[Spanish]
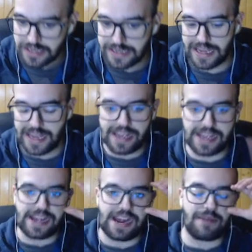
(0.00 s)

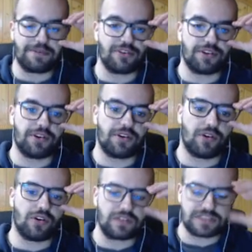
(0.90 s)
que eh, ha
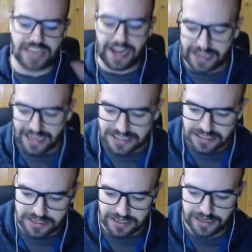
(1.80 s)
habido
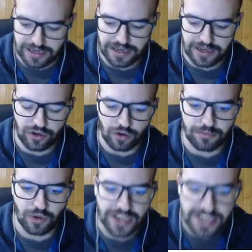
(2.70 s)
charlas eh, con
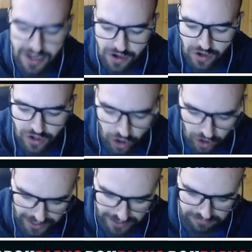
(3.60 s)
Molina y con
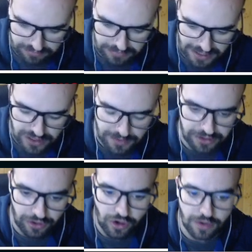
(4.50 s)
Coque. ¿vale? Sobre
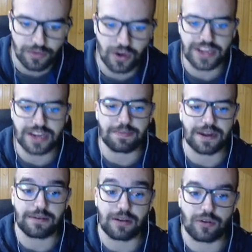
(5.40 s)
todo con Molina
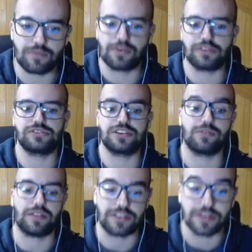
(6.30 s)
para evaluar un poco su
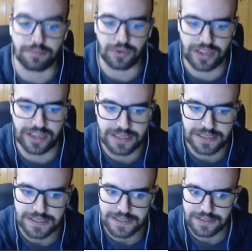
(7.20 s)
situación, porque
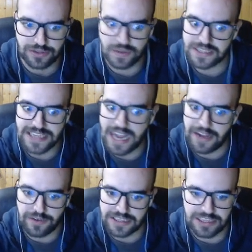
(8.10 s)
no está
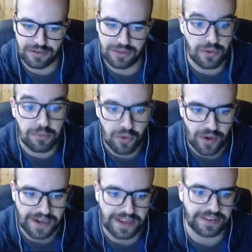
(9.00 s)
en una situación
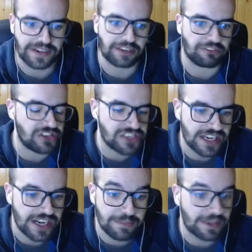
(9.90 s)
buena, ni
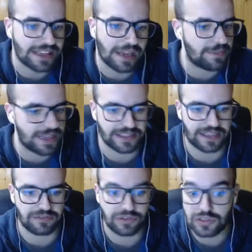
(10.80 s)
física ni
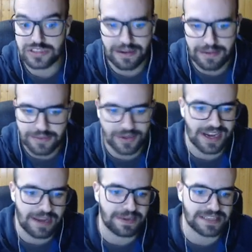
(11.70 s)
mentalmente. No sabemos
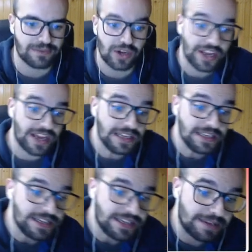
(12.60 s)
qué le pasa a Molina
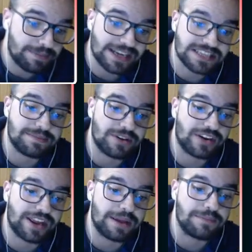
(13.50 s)
y para
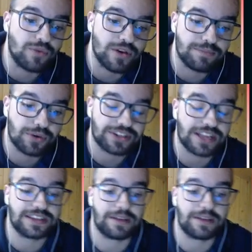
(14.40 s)
Simeone es muy importante,